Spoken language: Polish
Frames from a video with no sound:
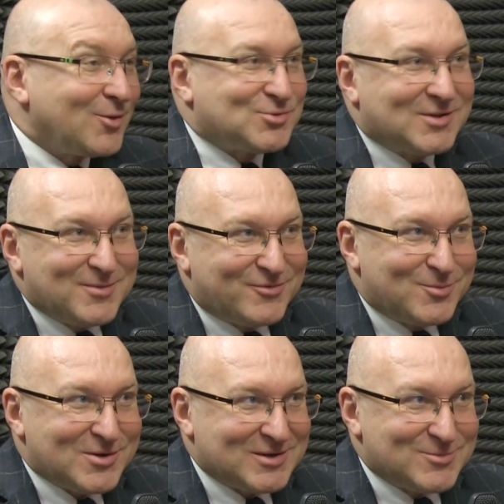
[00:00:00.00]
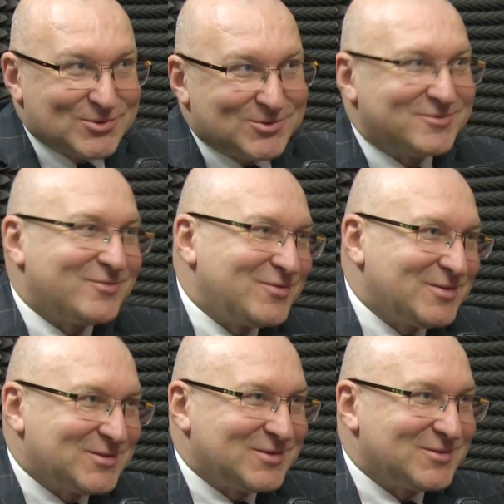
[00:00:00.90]
No przed nami wybory samorządowe,
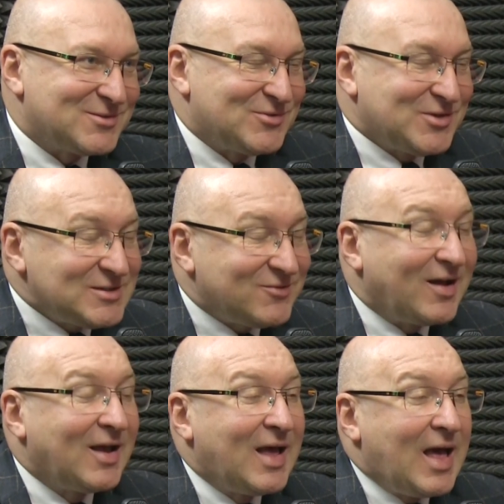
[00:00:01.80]
więc e, zwycięstwa,